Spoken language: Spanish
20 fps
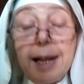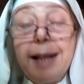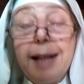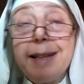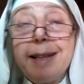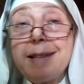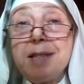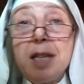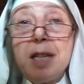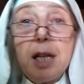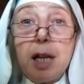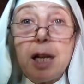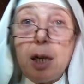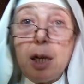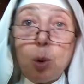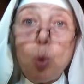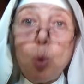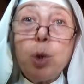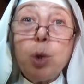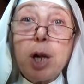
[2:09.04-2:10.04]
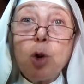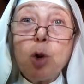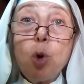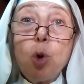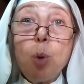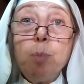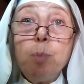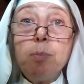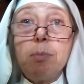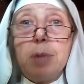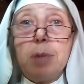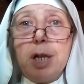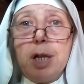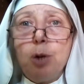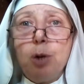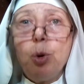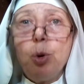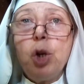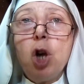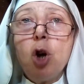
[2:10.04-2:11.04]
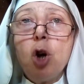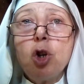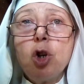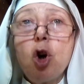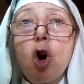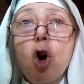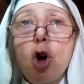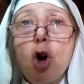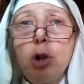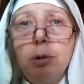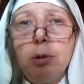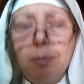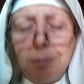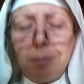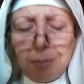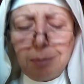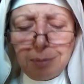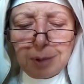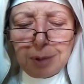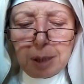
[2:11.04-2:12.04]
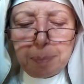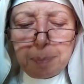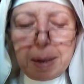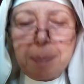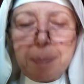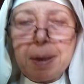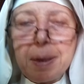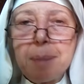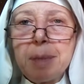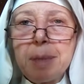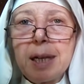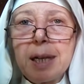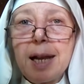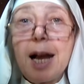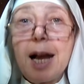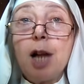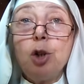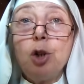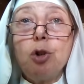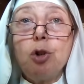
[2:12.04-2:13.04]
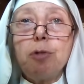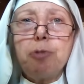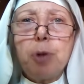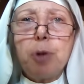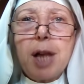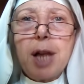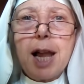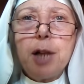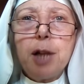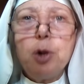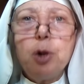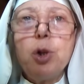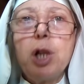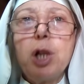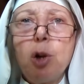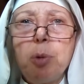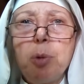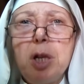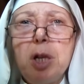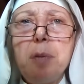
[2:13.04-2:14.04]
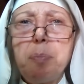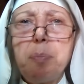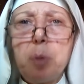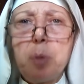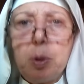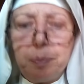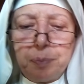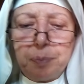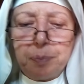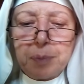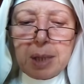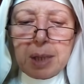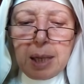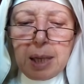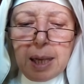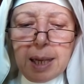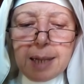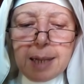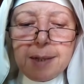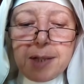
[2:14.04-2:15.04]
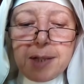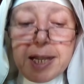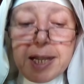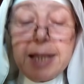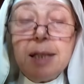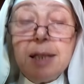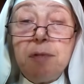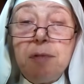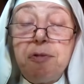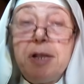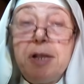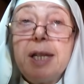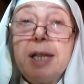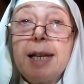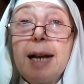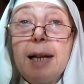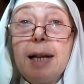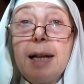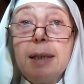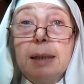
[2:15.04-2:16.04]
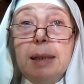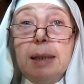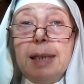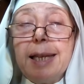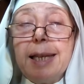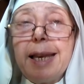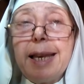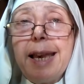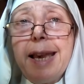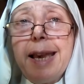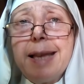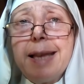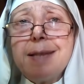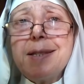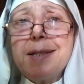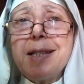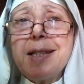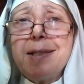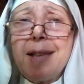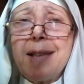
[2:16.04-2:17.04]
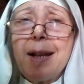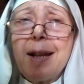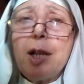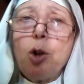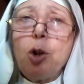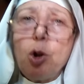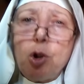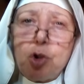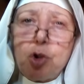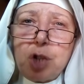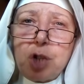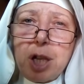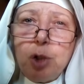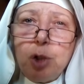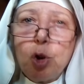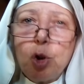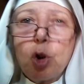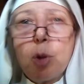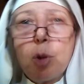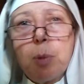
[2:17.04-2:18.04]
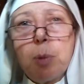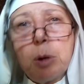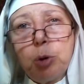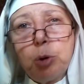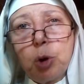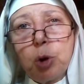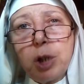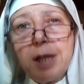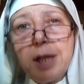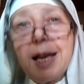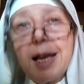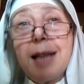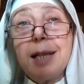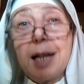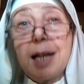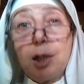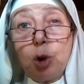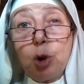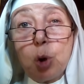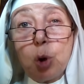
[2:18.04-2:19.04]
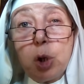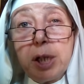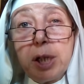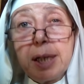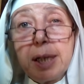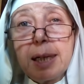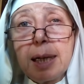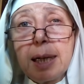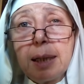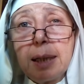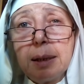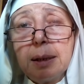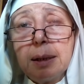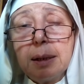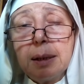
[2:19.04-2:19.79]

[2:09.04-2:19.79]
decir el unacum en unión con el Papa Mengano, fulano y el obispo, significa que se está reconociendo como autoridad católica